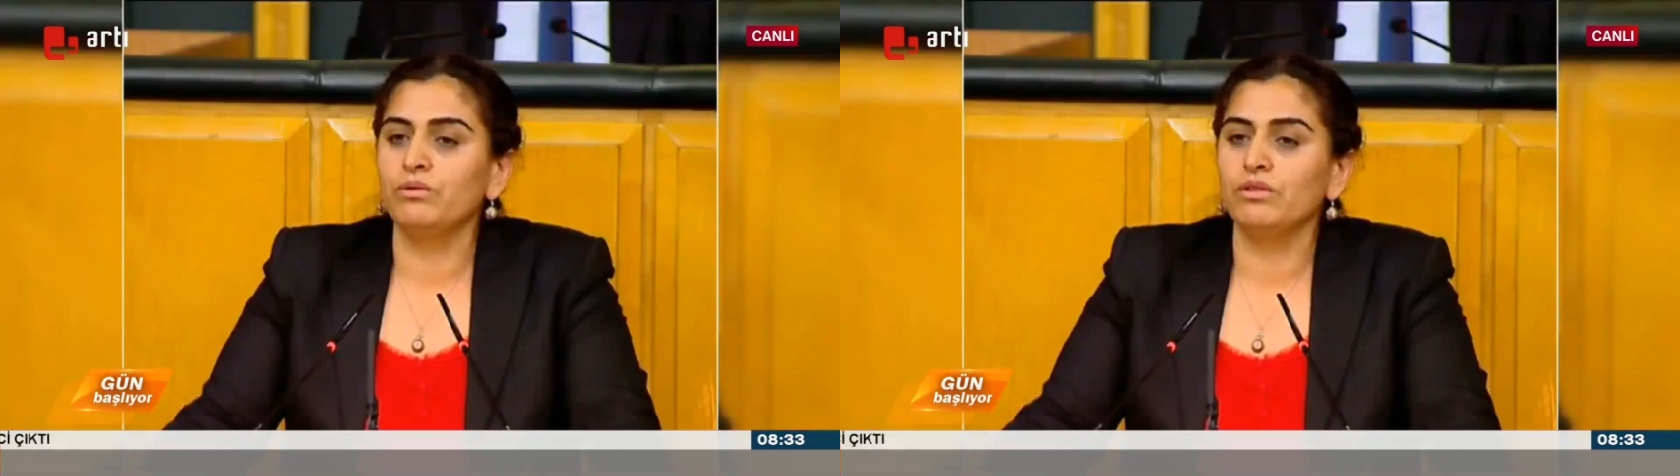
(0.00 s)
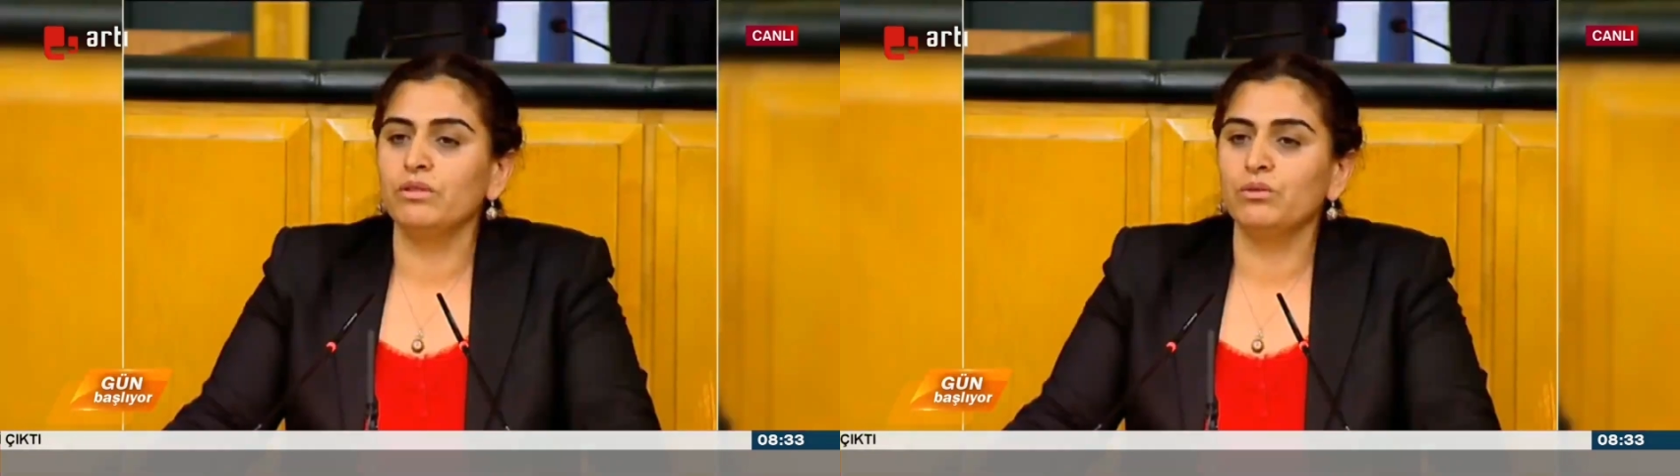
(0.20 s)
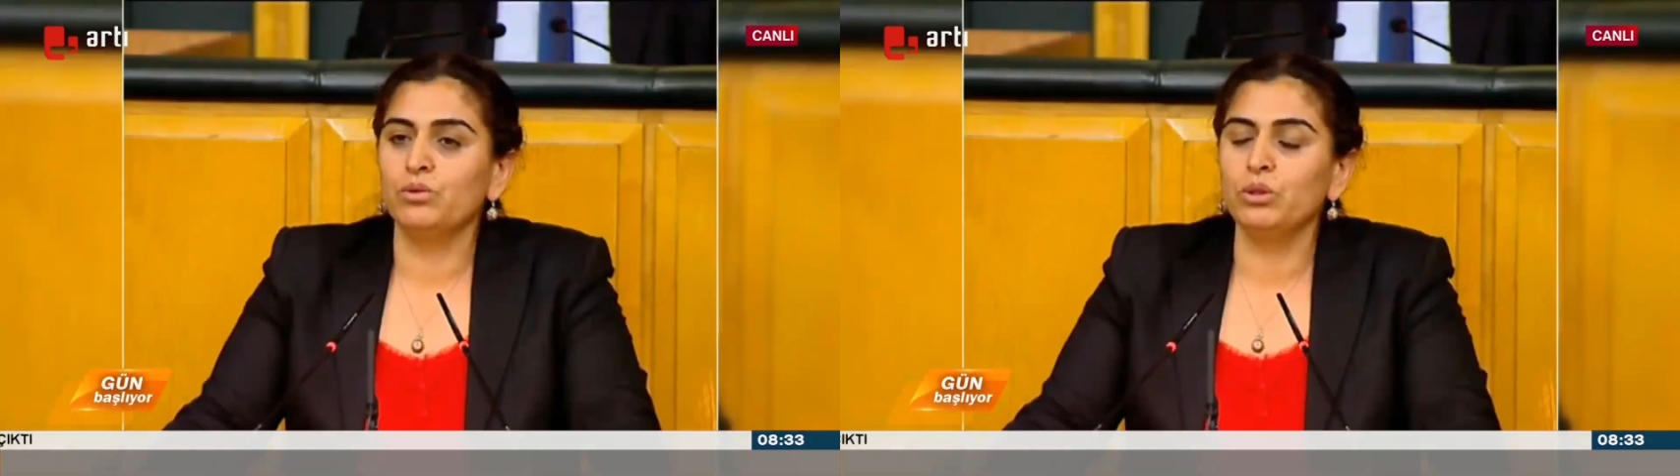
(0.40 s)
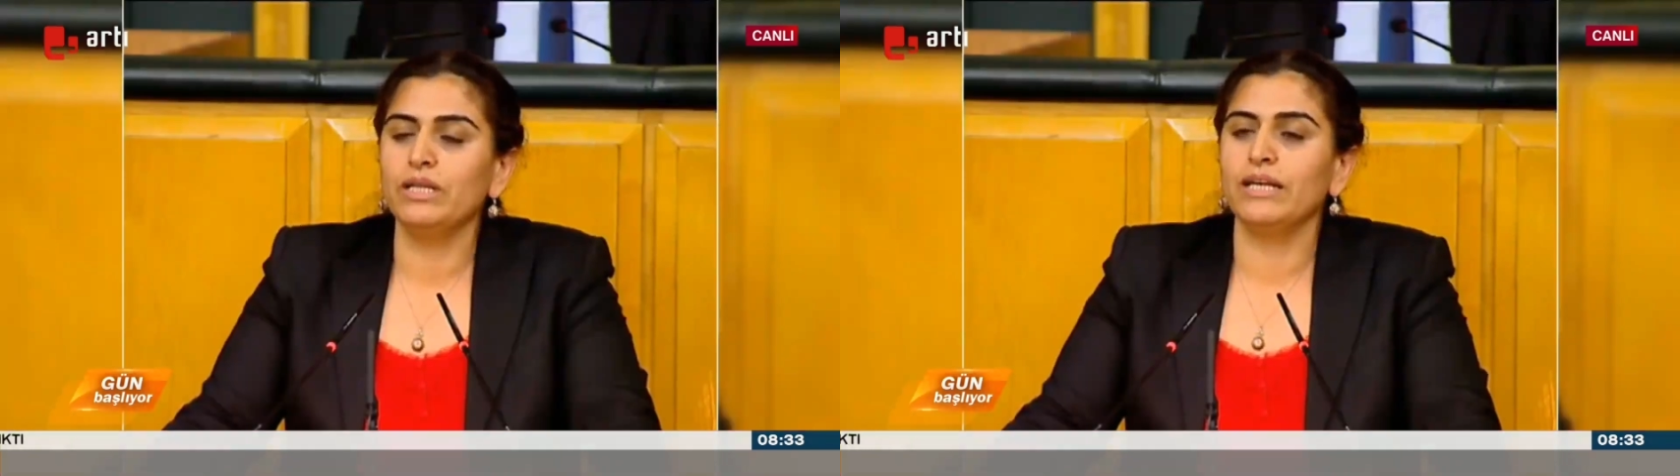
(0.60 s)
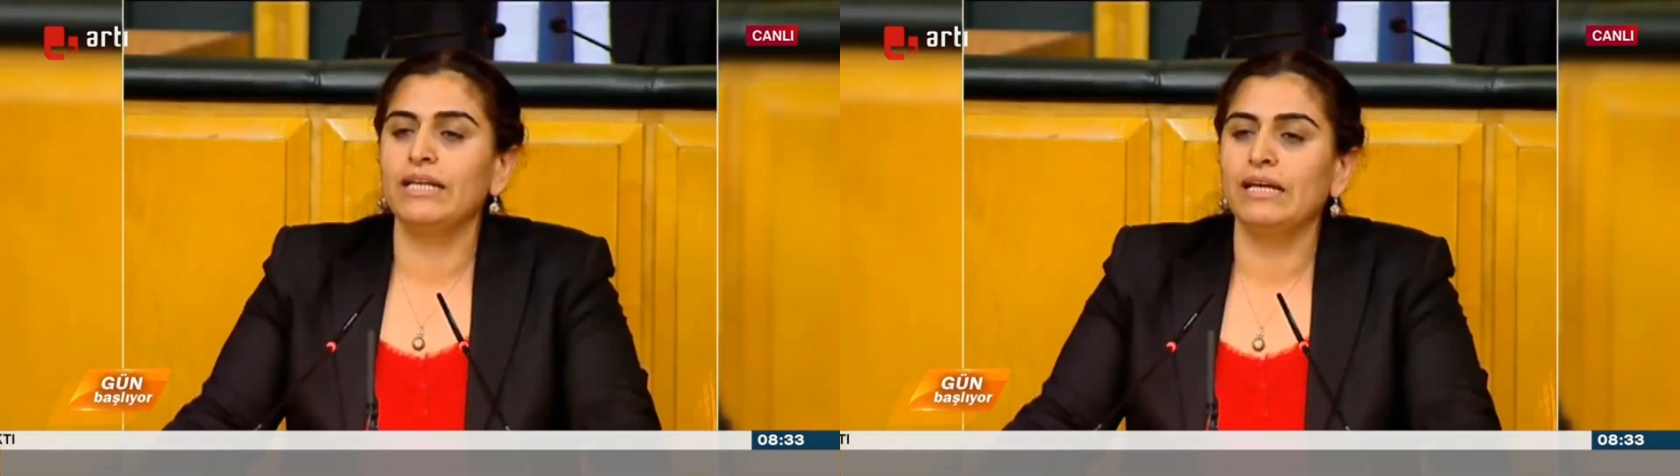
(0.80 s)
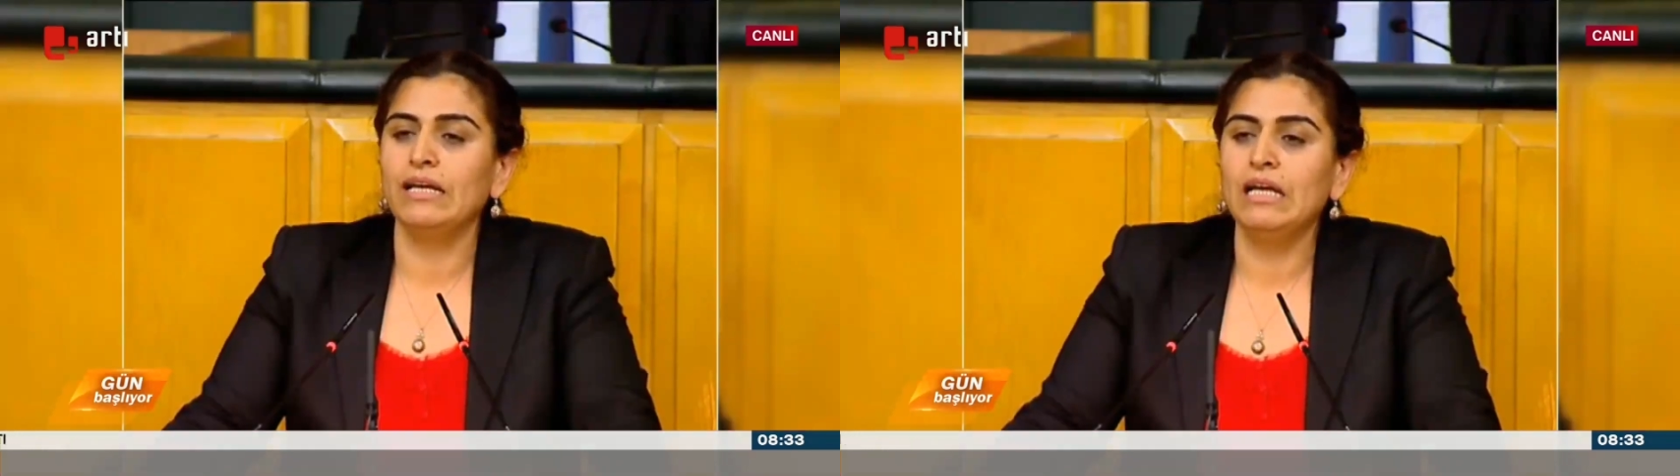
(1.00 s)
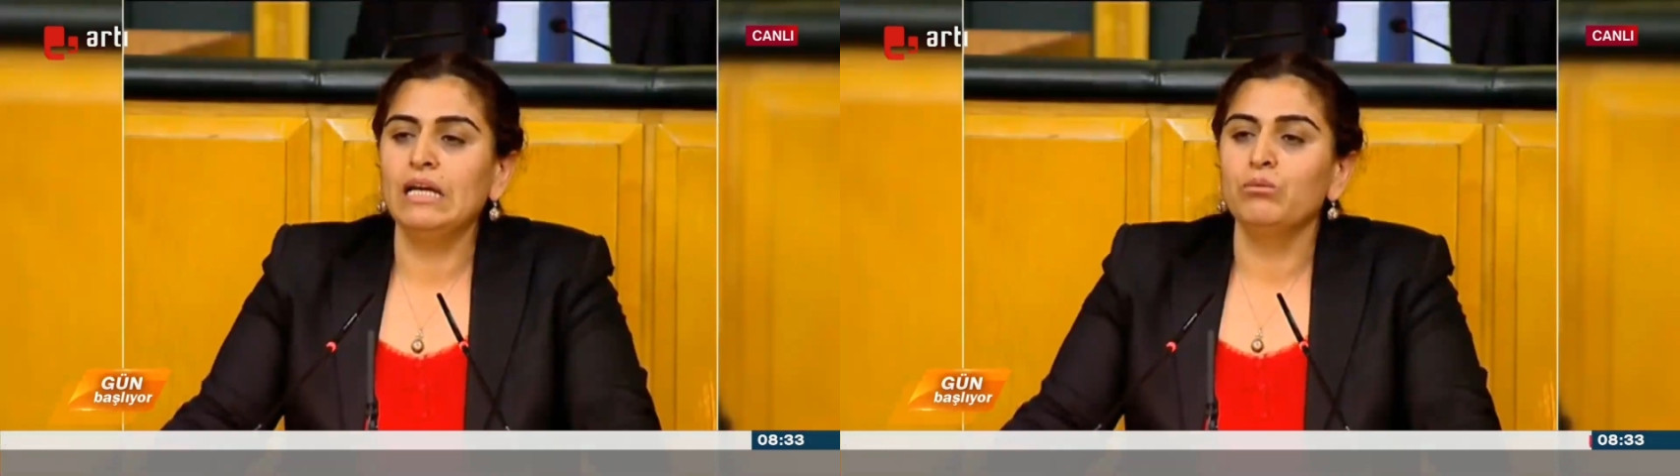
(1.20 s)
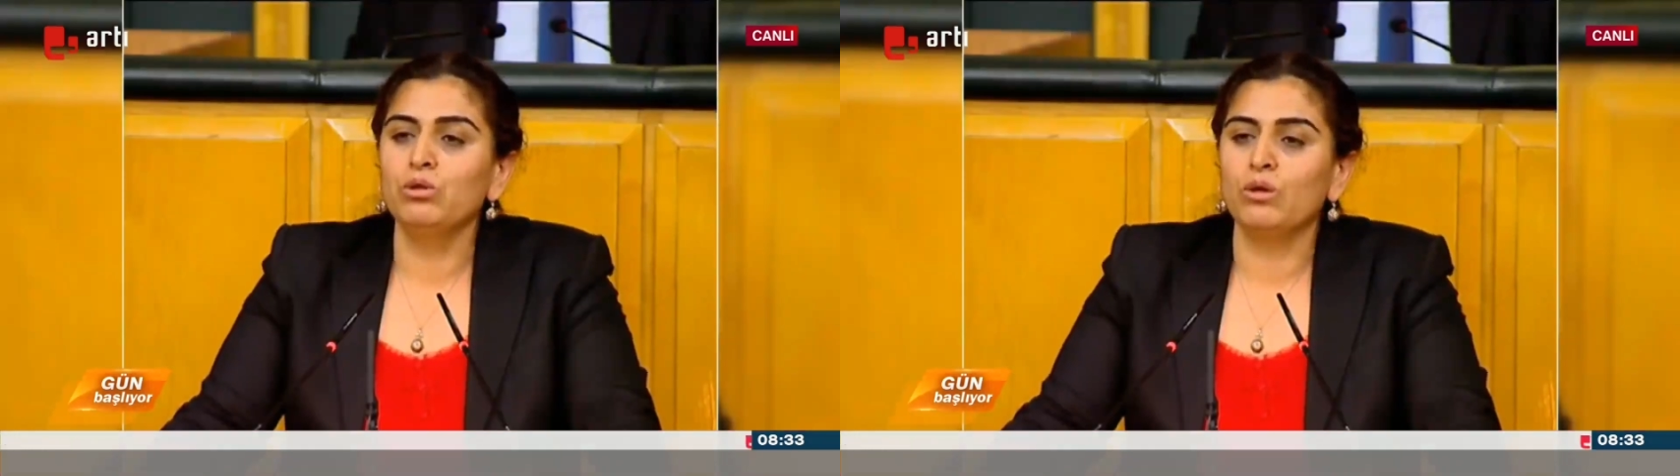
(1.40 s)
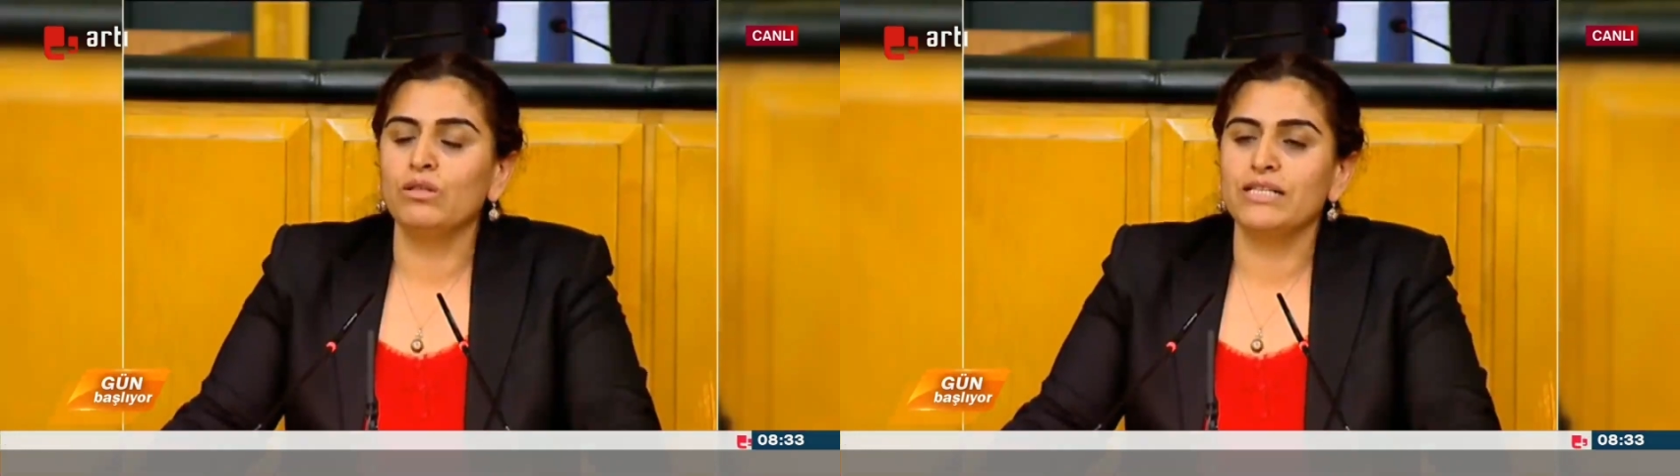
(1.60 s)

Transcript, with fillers: Tuncel, dilekçesinde yaşanan